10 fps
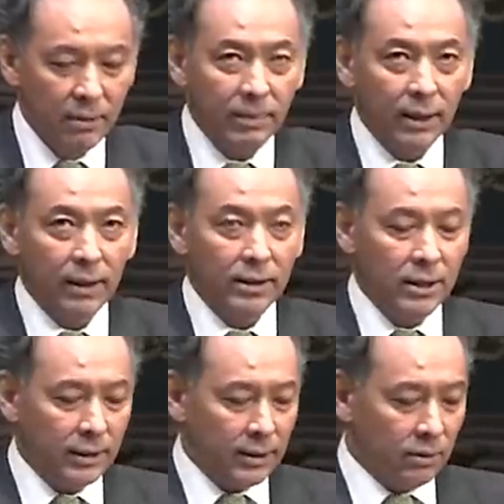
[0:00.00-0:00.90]
まあ、
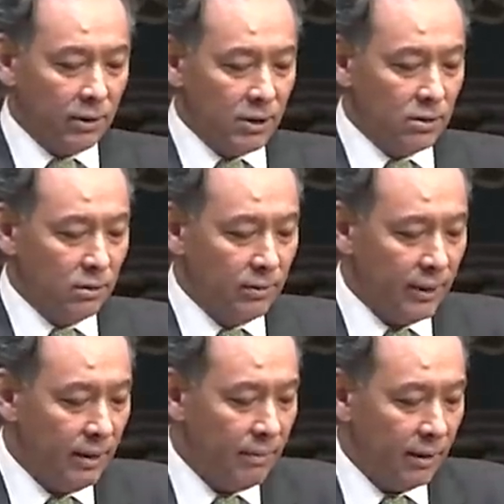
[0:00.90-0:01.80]
飯田さんの結論
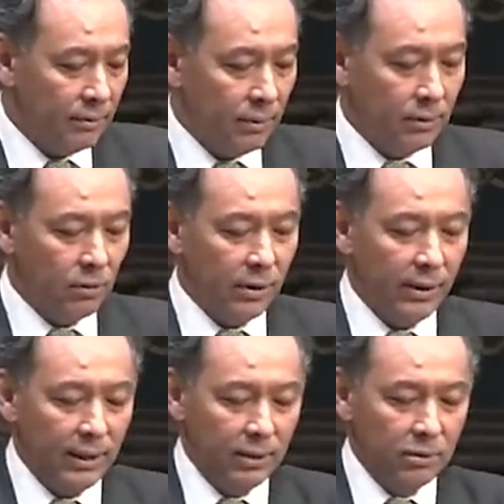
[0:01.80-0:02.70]
はね、まあ、これ
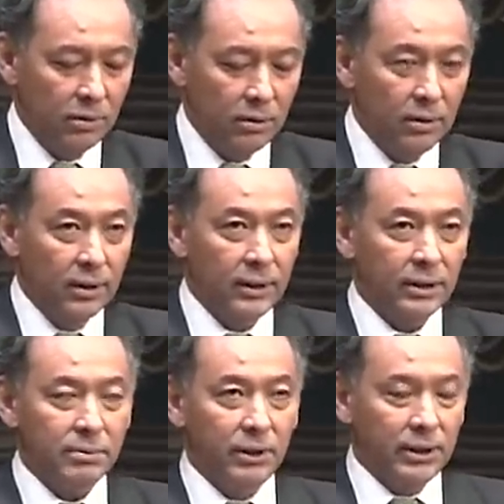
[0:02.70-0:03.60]
はあの
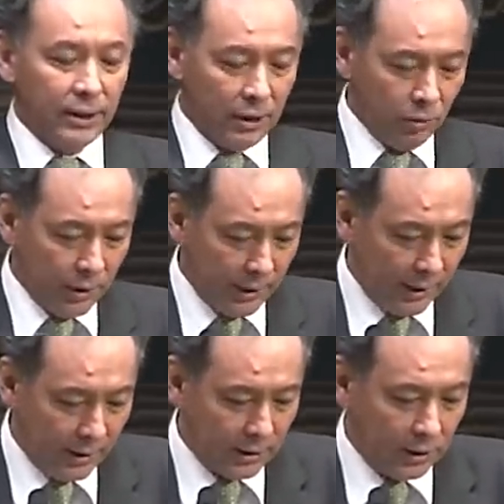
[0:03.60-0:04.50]
必ずしも飯田さん一人じゃ
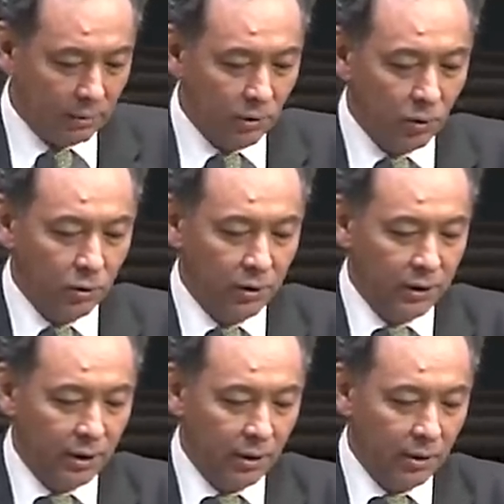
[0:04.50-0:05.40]
ないんですけどもこういうふうに
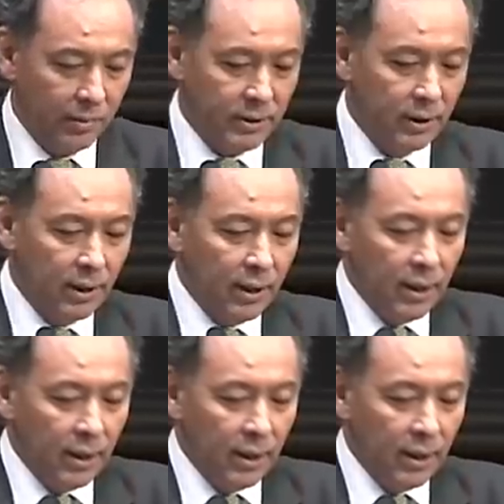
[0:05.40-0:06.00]
言ってられます。